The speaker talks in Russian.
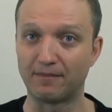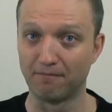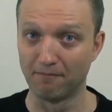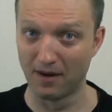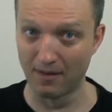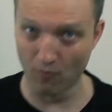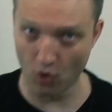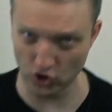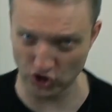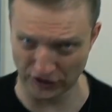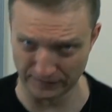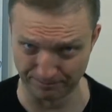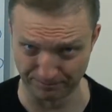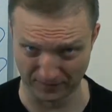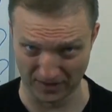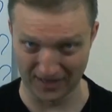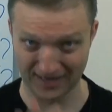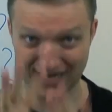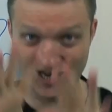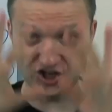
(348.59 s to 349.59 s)
мы можем
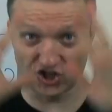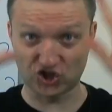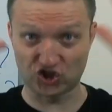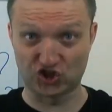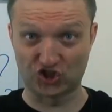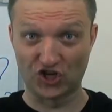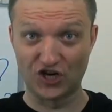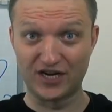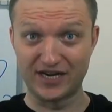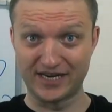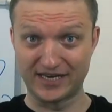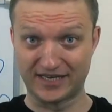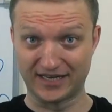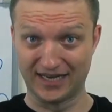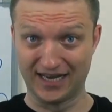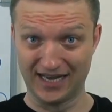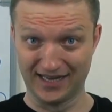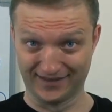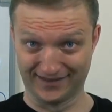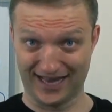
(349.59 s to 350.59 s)
расширить
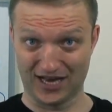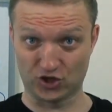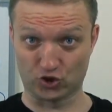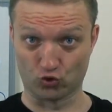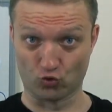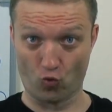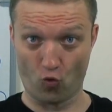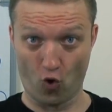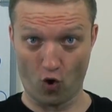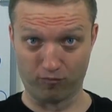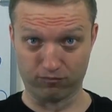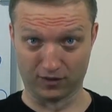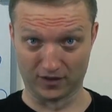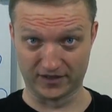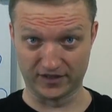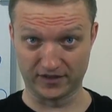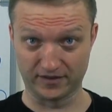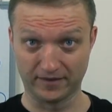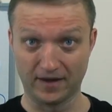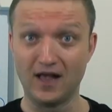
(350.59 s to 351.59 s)
нашу
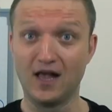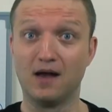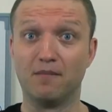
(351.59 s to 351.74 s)
область.